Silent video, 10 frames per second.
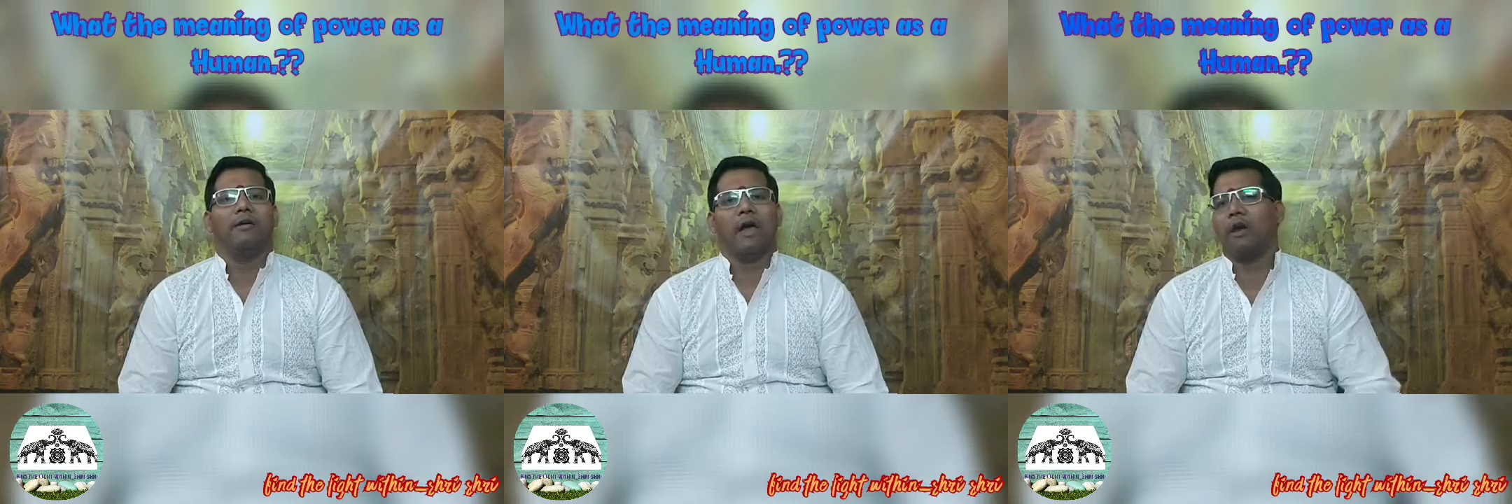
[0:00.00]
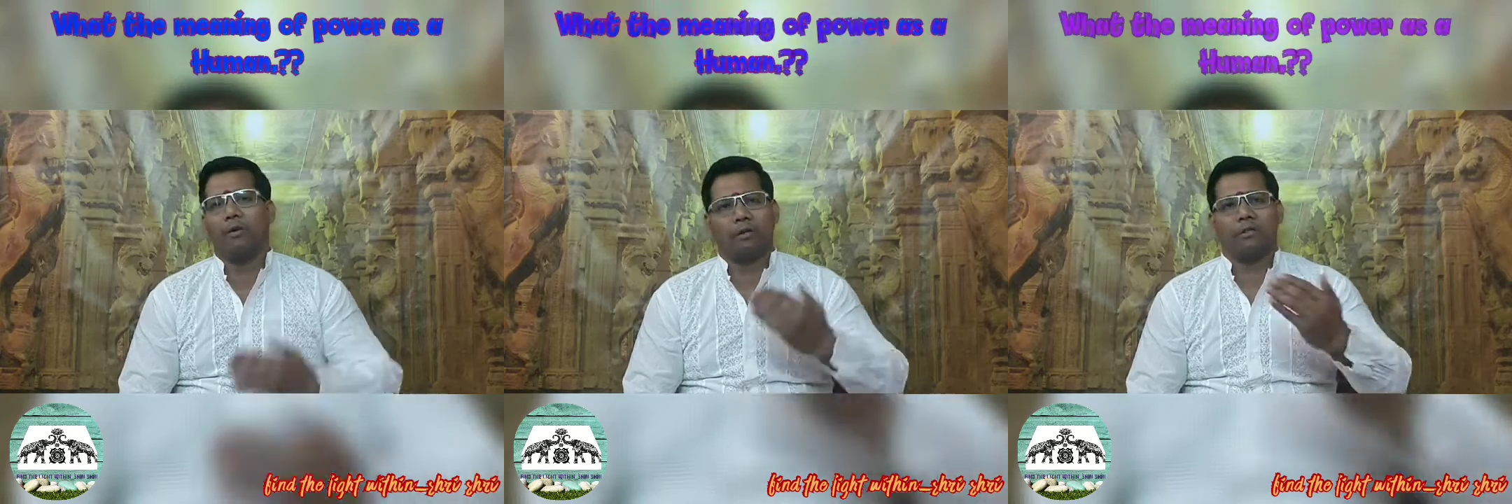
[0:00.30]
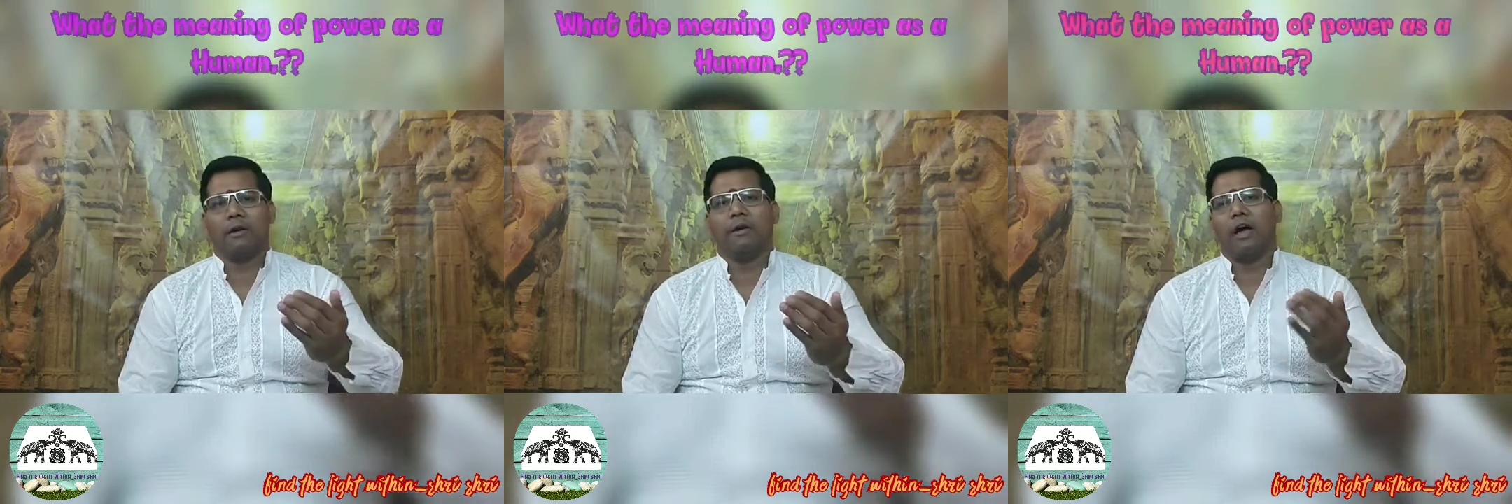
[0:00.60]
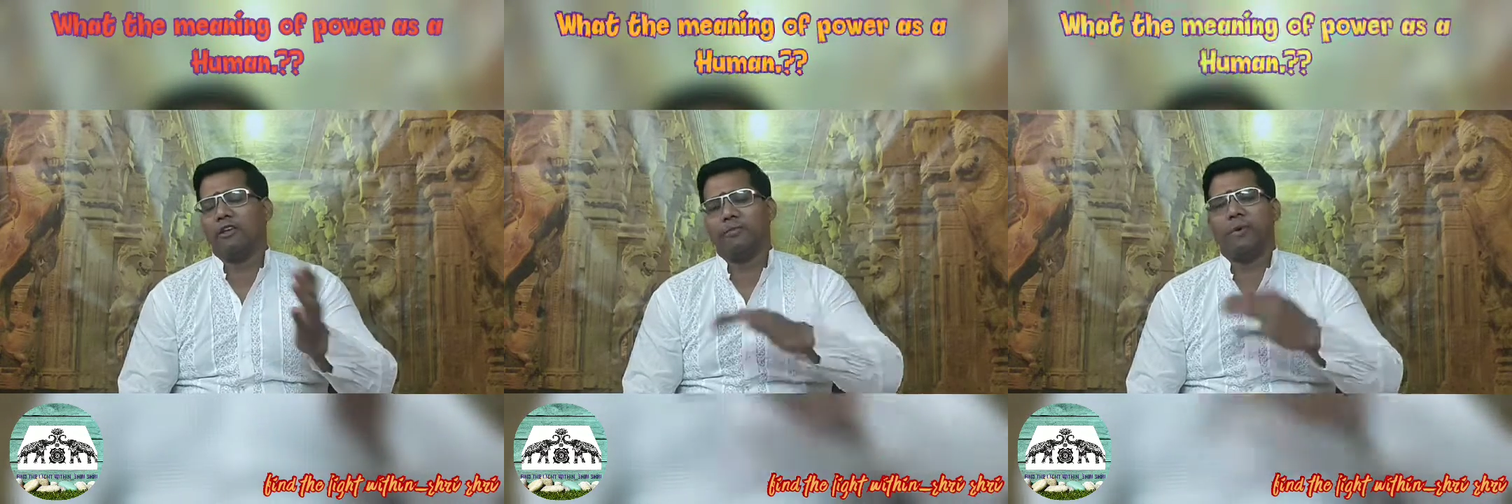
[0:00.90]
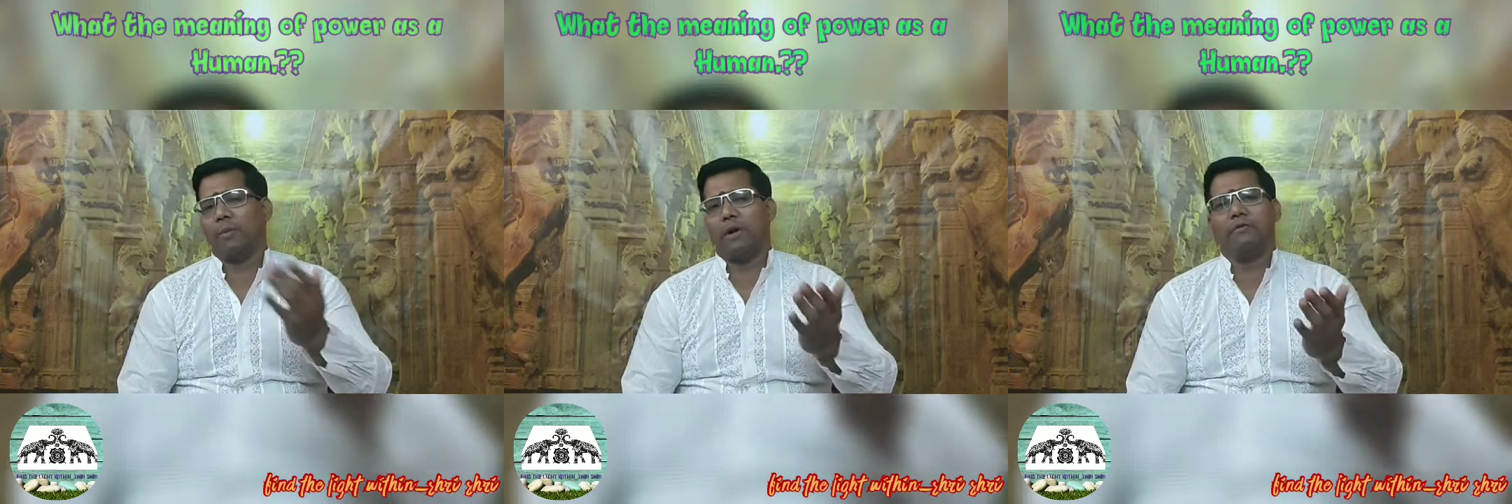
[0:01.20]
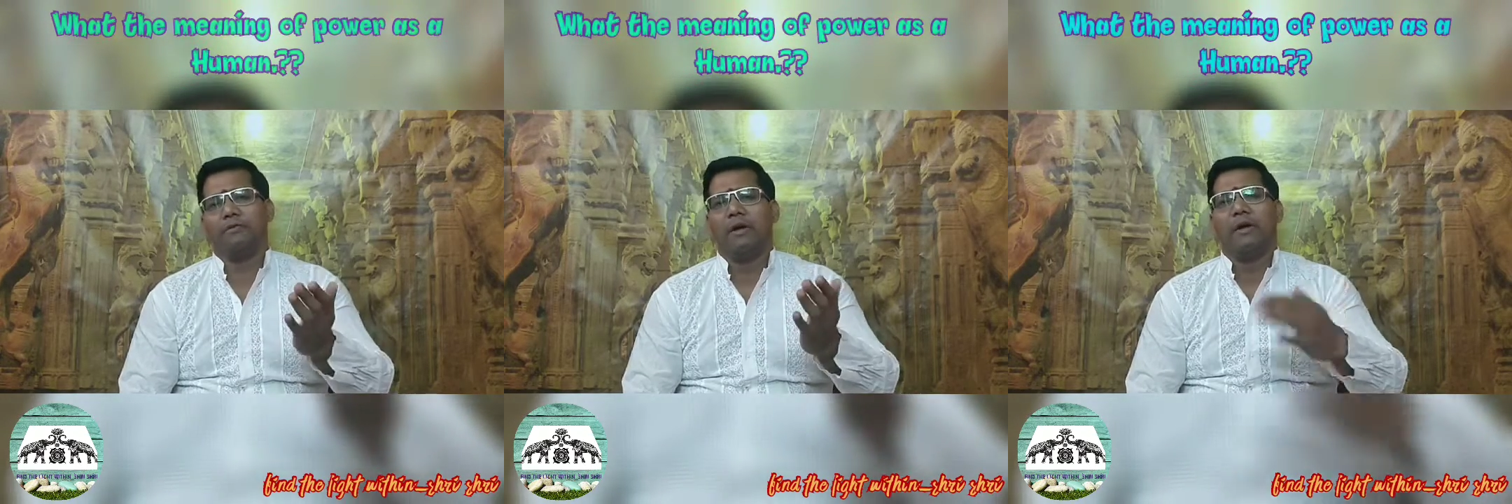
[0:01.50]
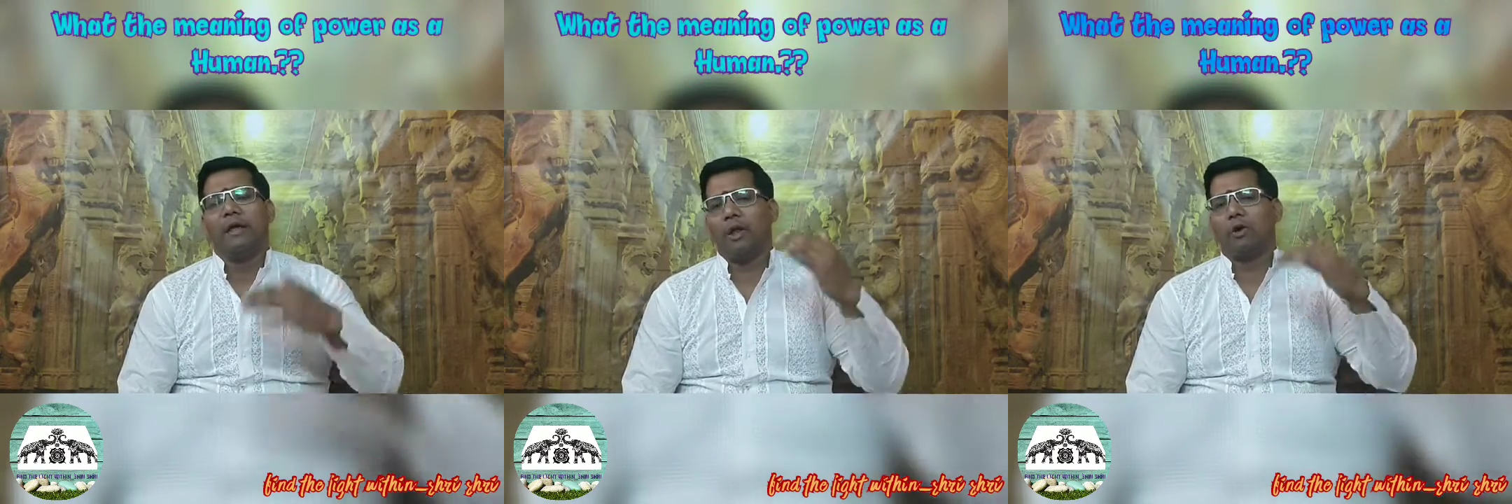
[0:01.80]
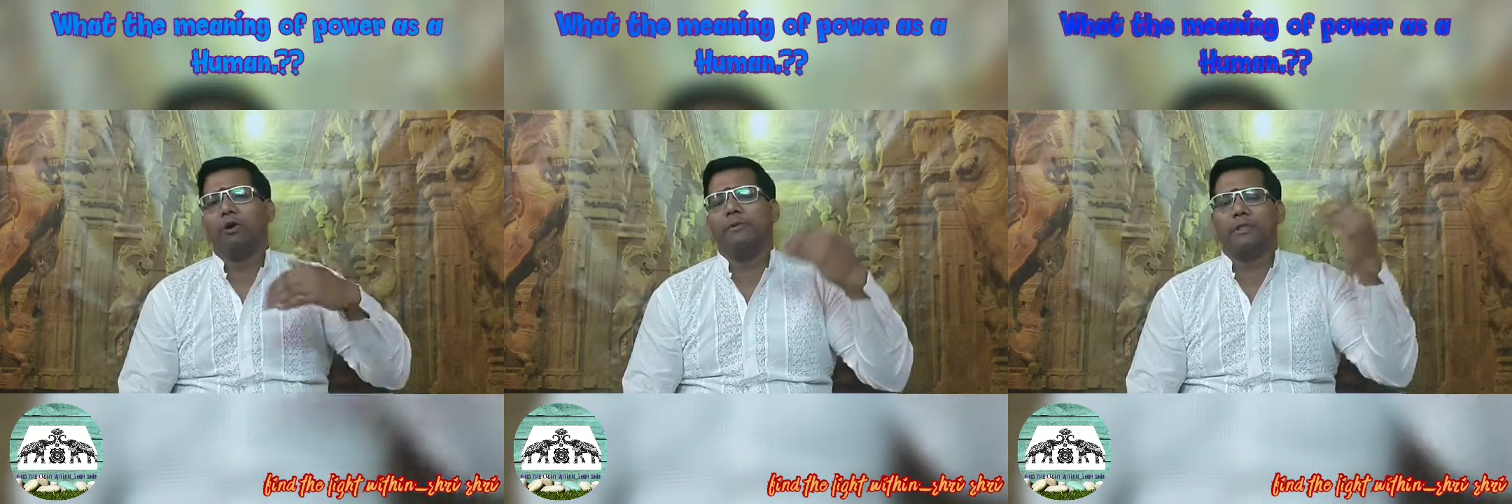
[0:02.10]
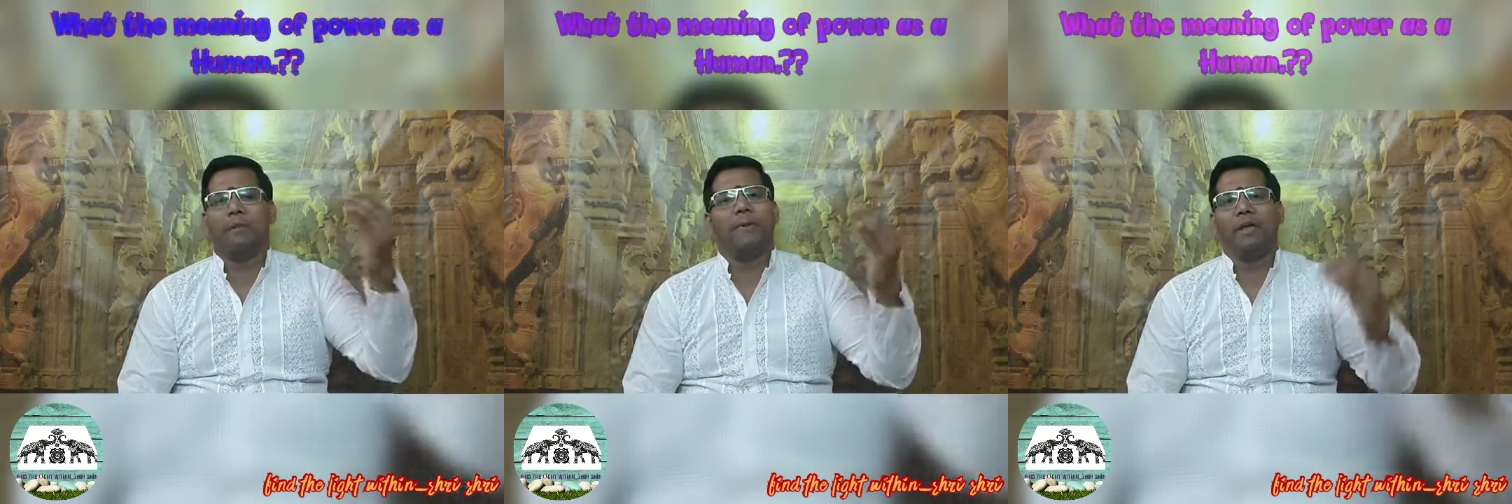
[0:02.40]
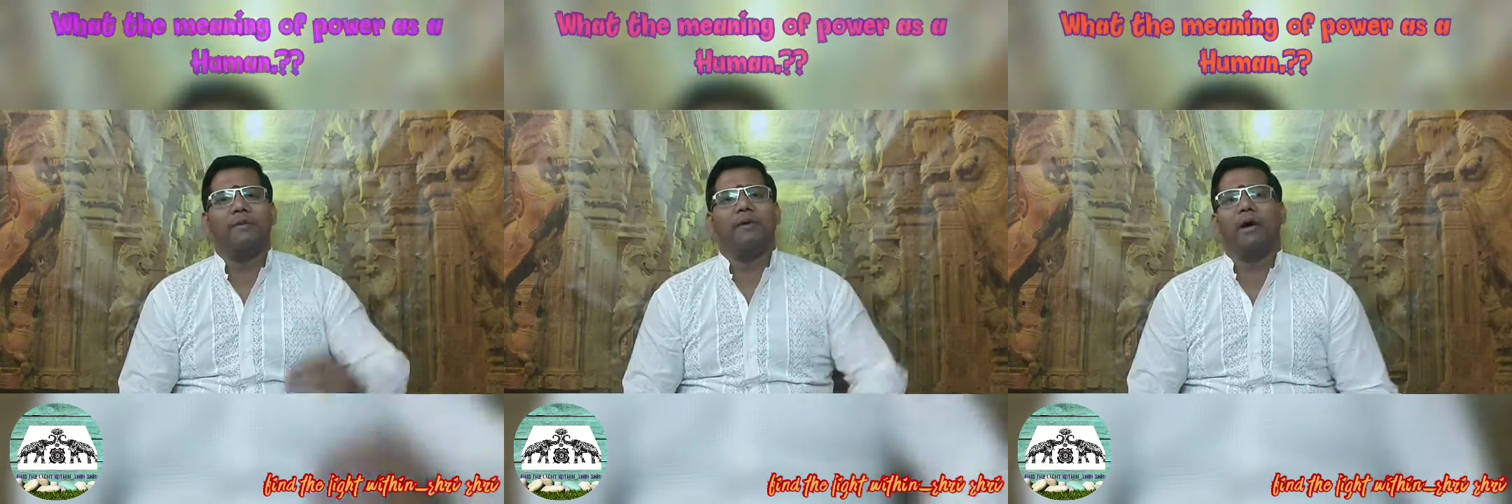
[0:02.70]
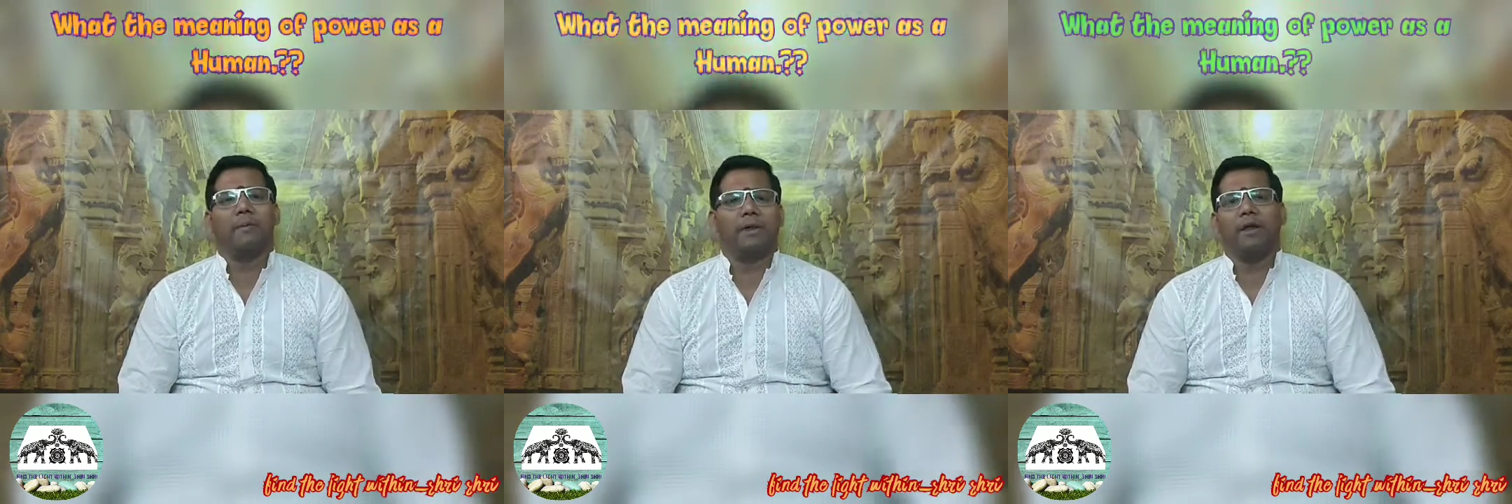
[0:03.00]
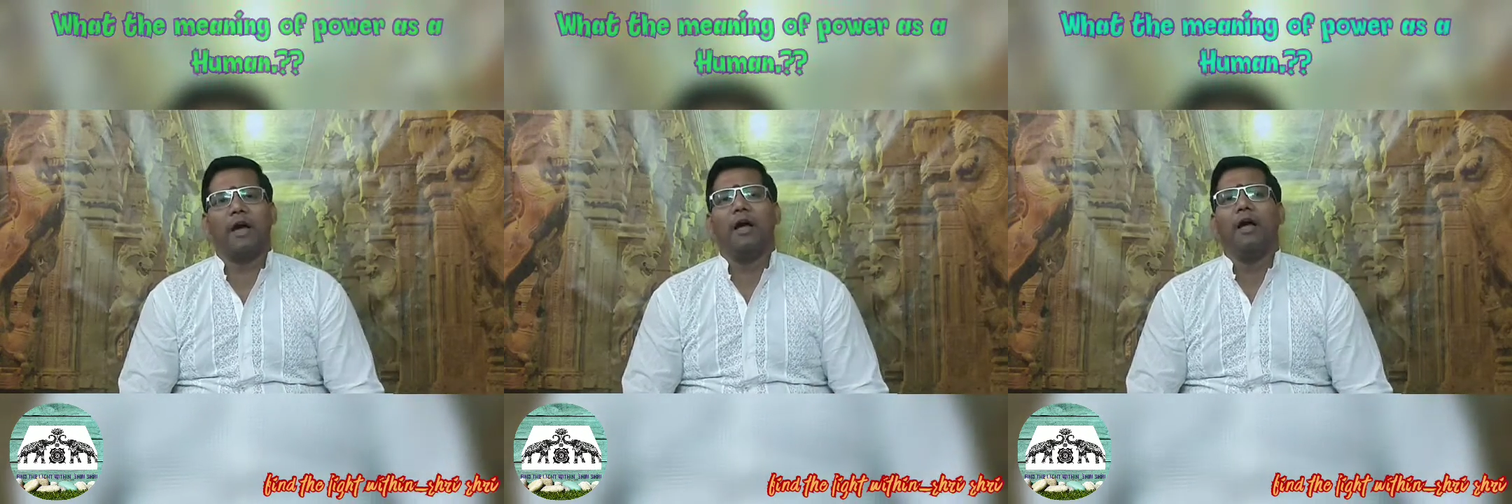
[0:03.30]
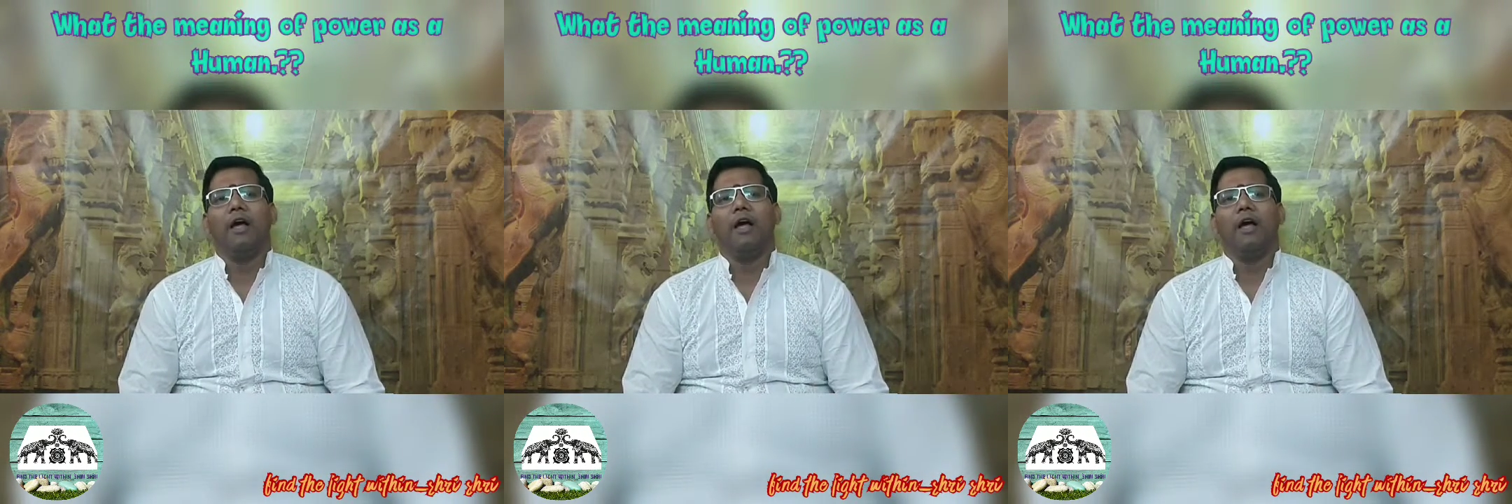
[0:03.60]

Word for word: யாரோ ஒருத்தர் ஹஸ்பண்ட் ஒய்ஃப் இல்ல குடும்பத்துல பெரியவங்க அப்படின்னா